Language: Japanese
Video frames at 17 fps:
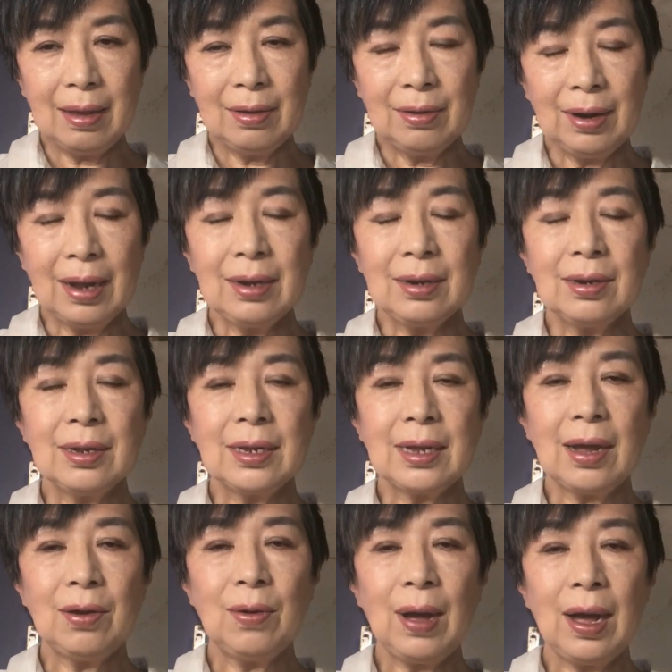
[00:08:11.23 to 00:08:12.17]
フランクル
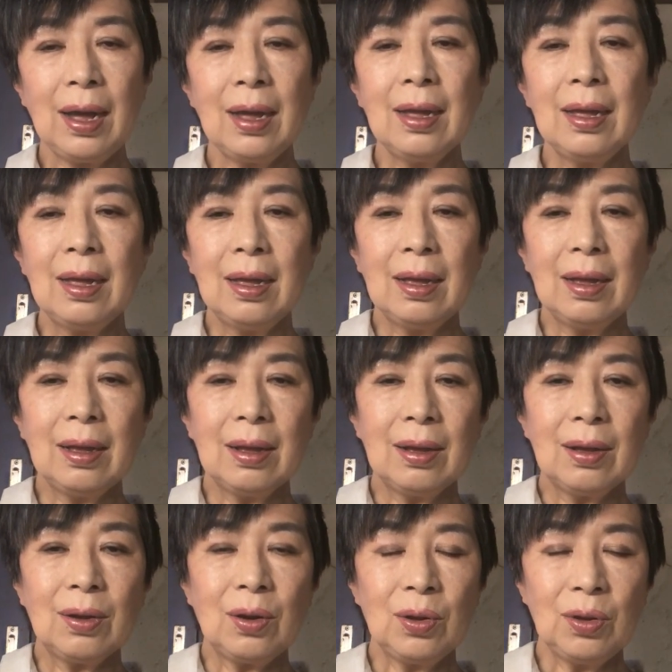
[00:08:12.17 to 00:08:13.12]
さんは
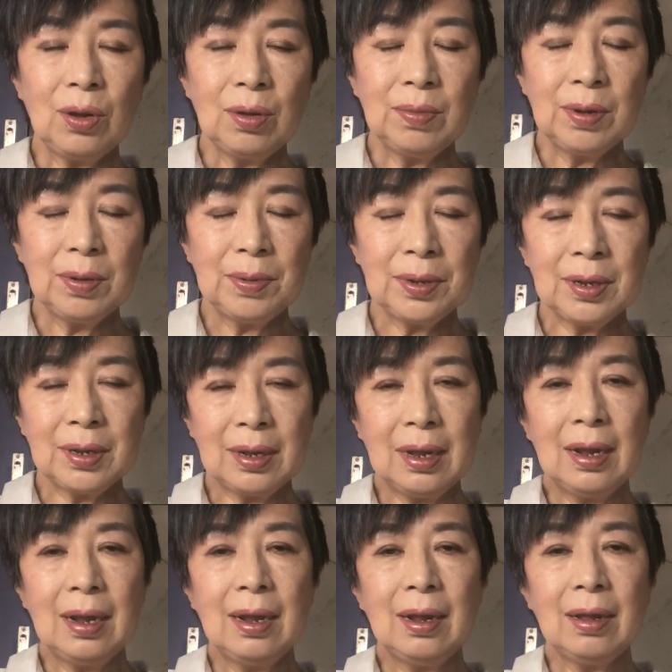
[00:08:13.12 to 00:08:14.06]
この部分
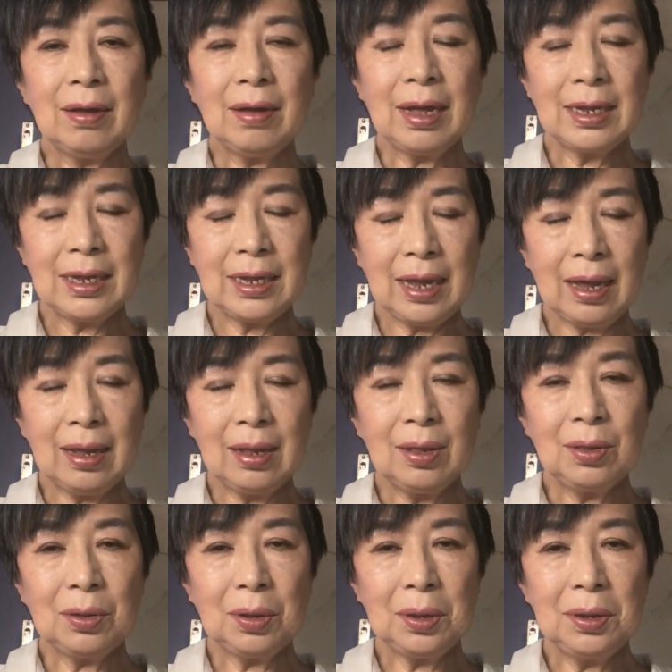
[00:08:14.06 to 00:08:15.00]
ラッセ
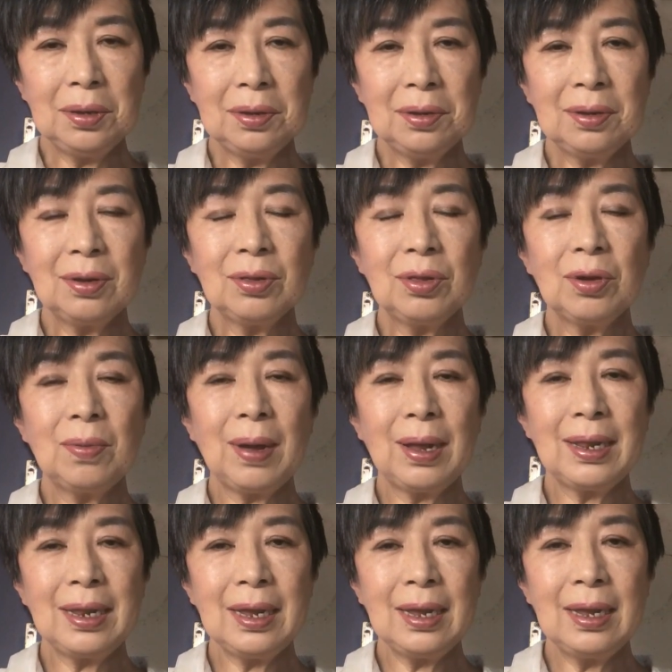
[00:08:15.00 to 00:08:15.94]
という言
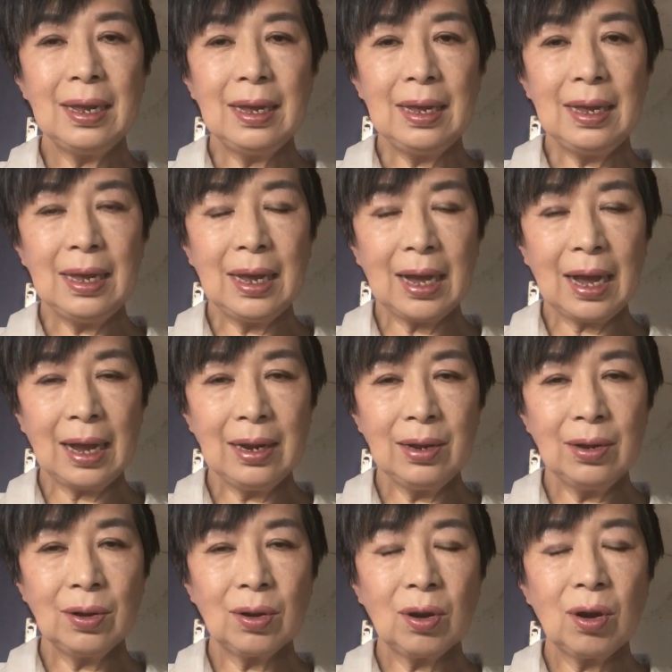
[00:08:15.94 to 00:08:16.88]
葉に怒
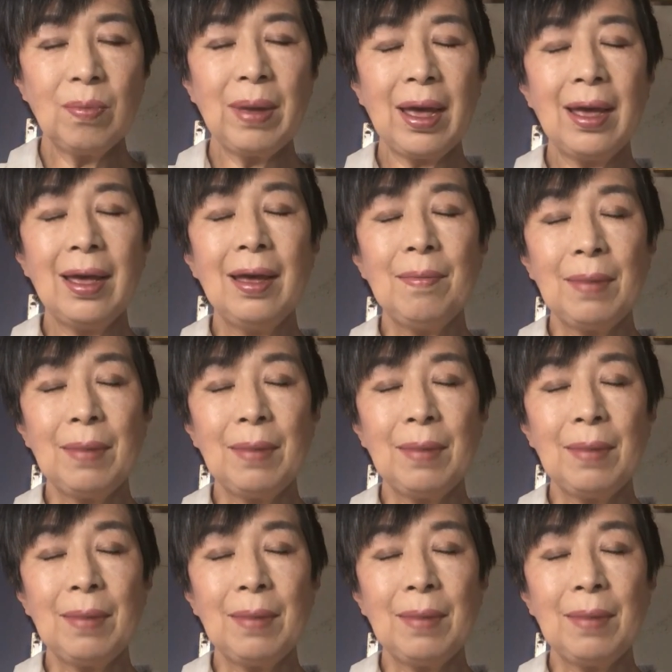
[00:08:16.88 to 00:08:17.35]
りを込め、